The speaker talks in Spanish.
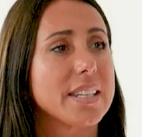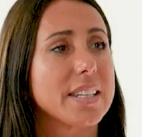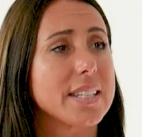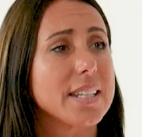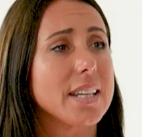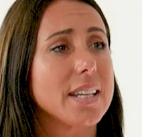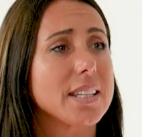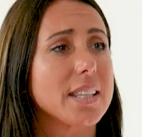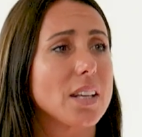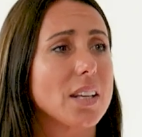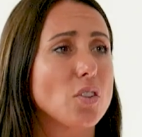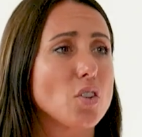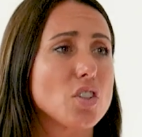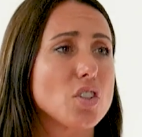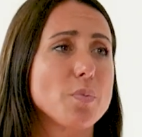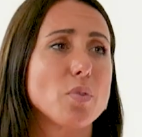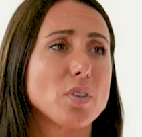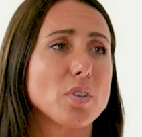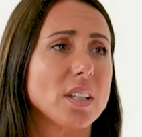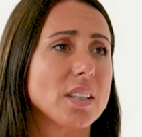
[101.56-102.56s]
Sí, es cierto,
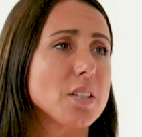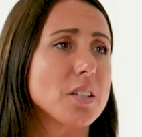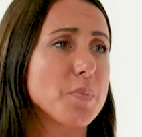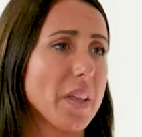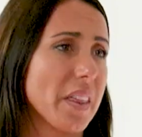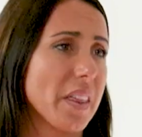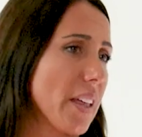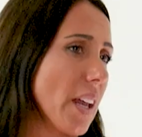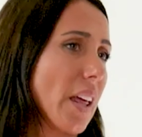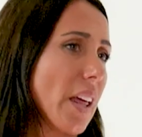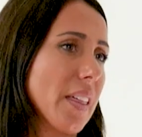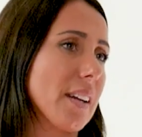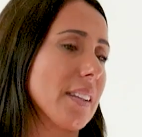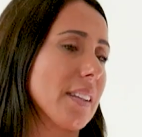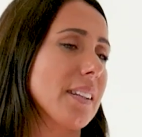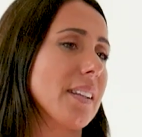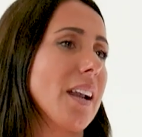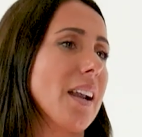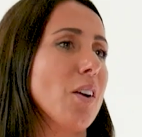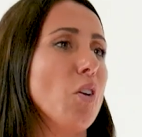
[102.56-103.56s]
es importante
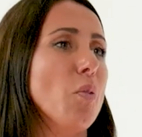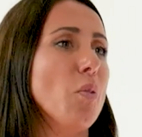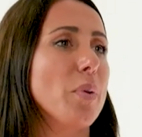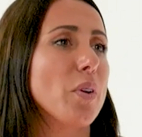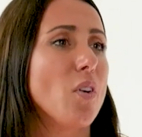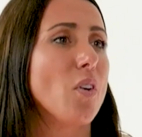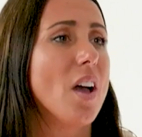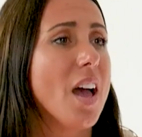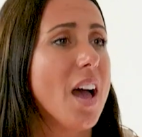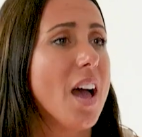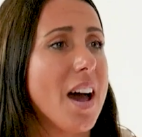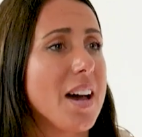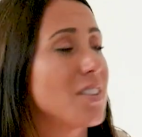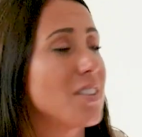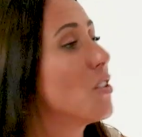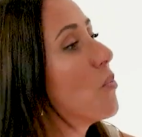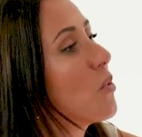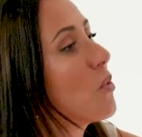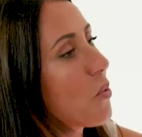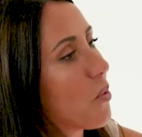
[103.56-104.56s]
especializarte en algo, pero ha
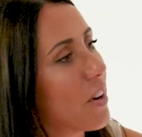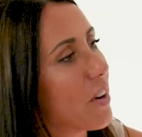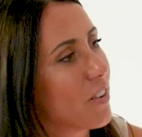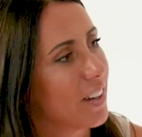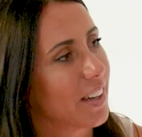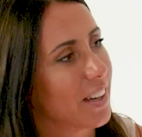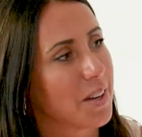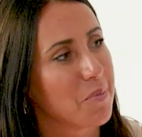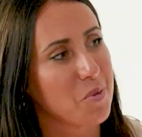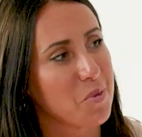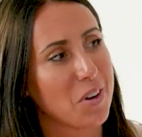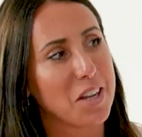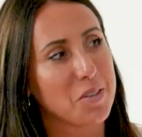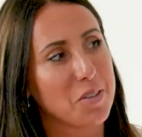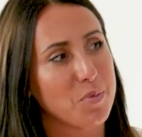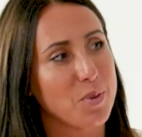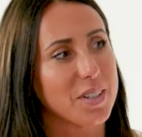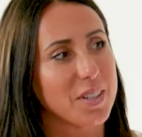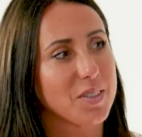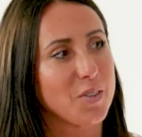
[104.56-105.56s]
sido muy bueno el ejemplo que
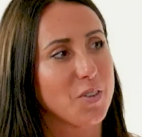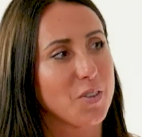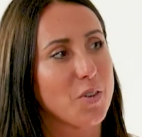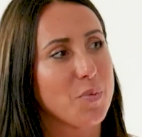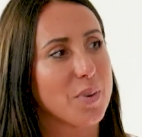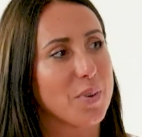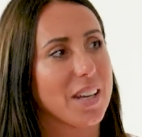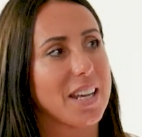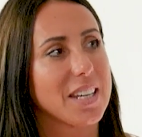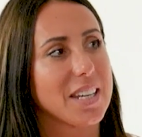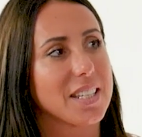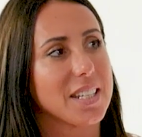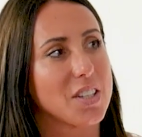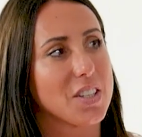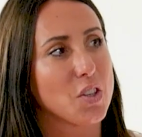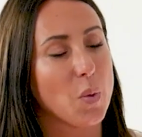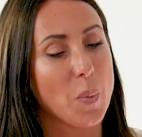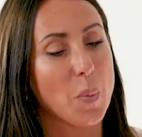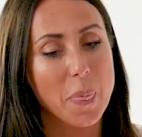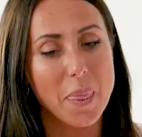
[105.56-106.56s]
has puesto, ¿no? Porque has
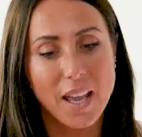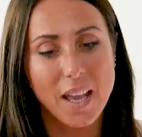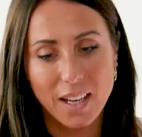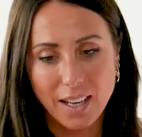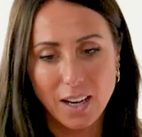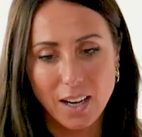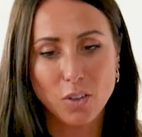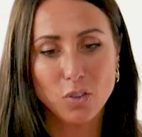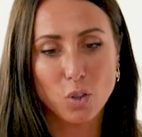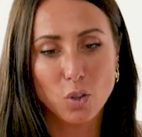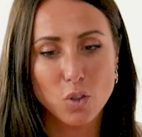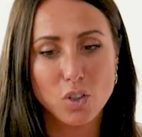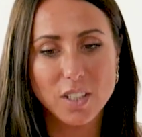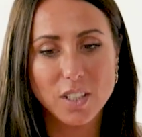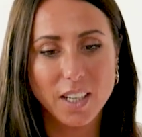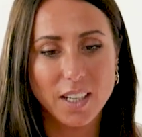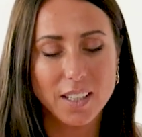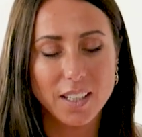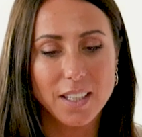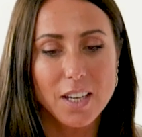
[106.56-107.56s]
dicho, claro,
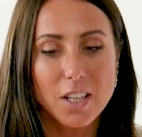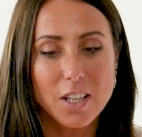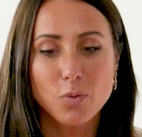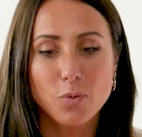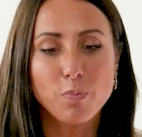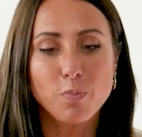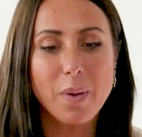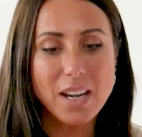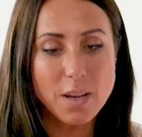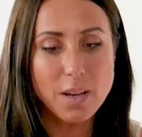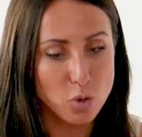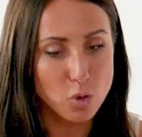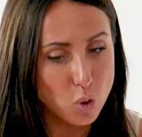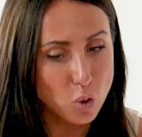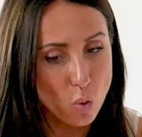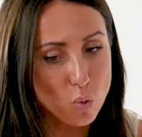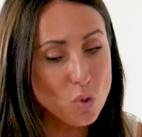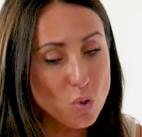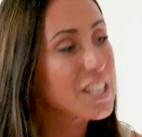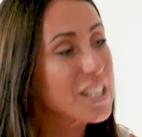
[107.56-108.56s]
todos
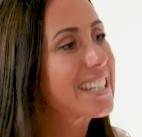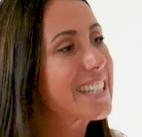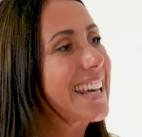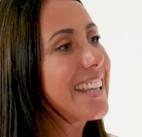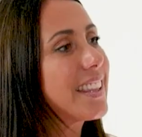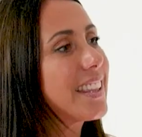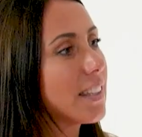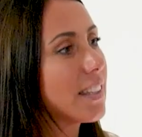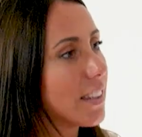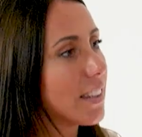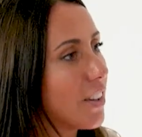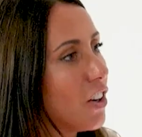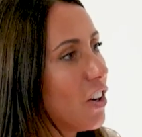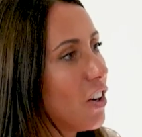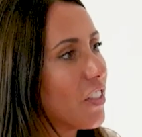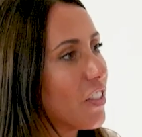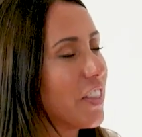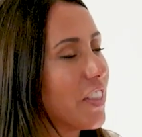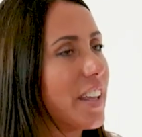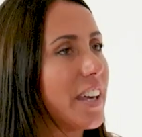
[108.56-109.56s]
venimos con un set
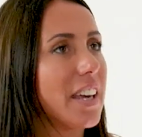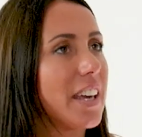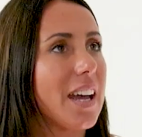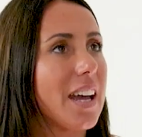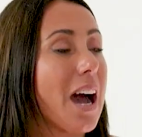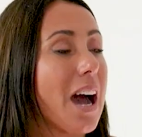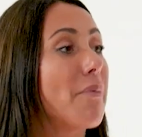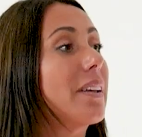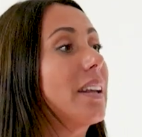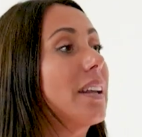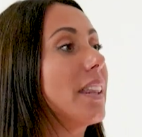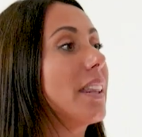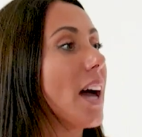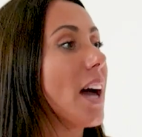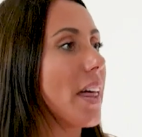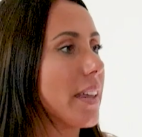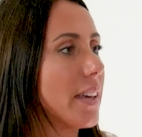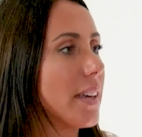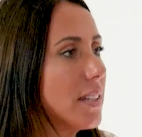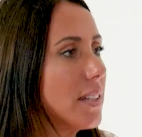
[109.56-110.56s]
¿no? de
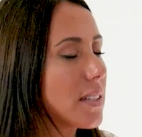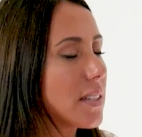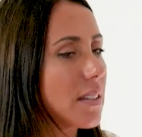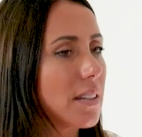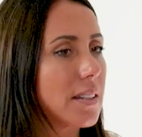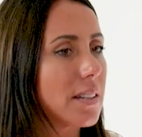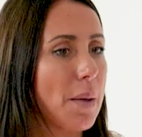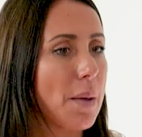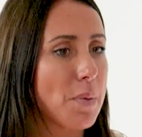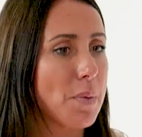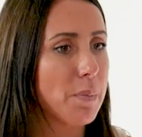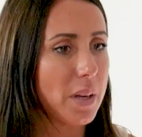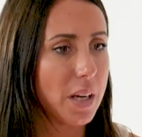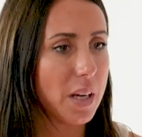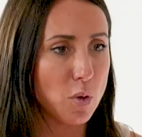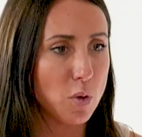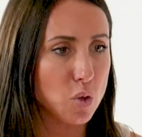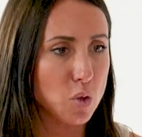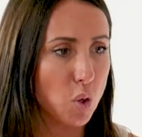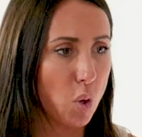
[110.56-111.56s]
habilidades, también
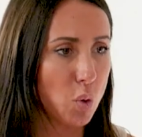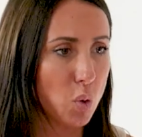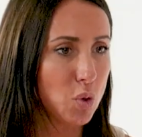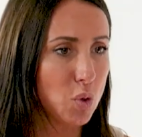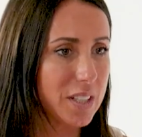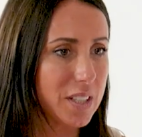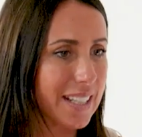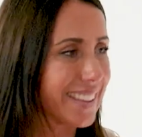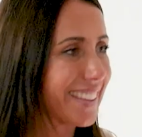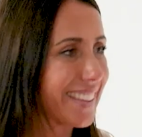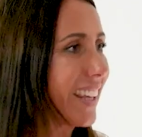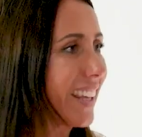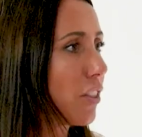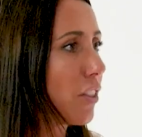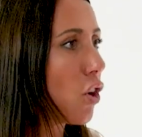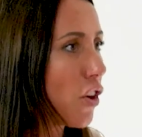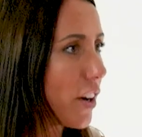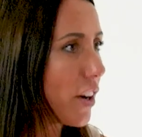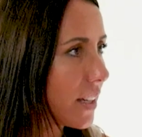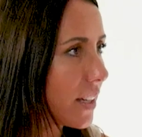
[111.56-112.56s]
venimos con un set de
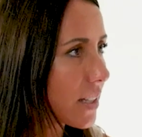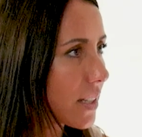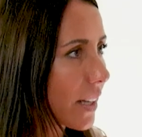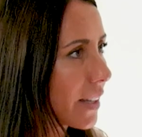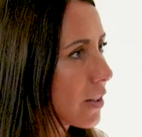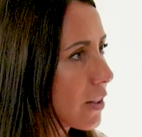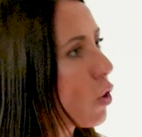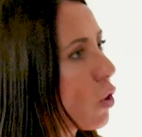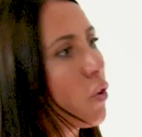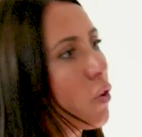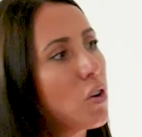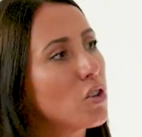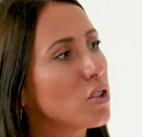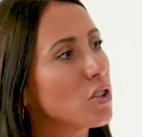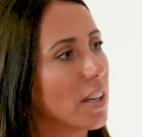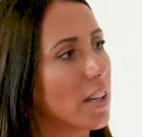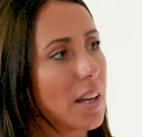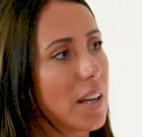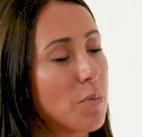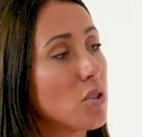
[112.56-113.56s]
dones que todos
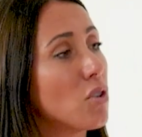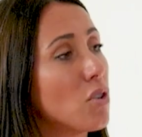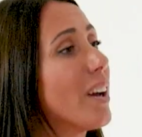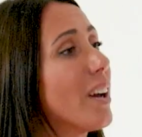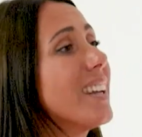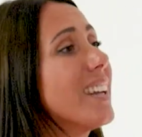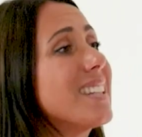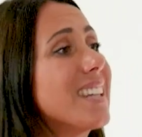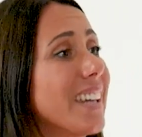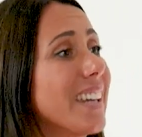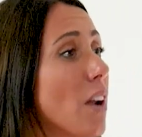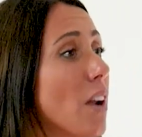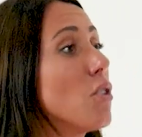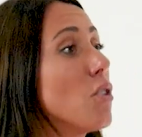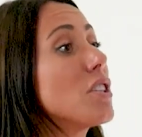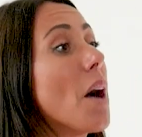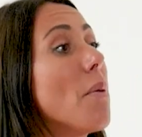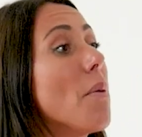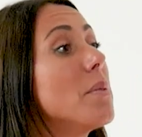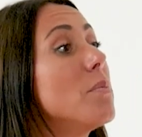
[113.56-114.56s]
los tenemos, lo que ni siquiera
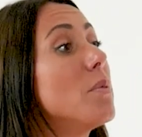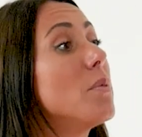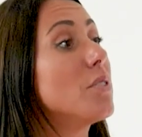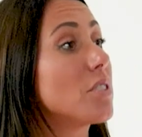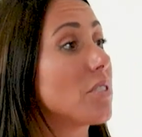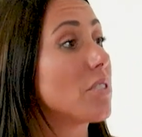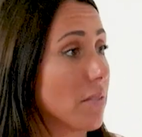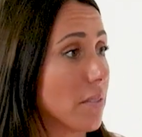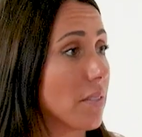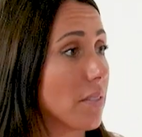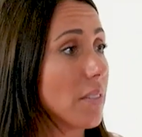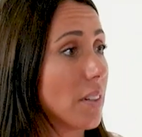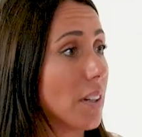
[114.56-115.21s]
lo sabemos.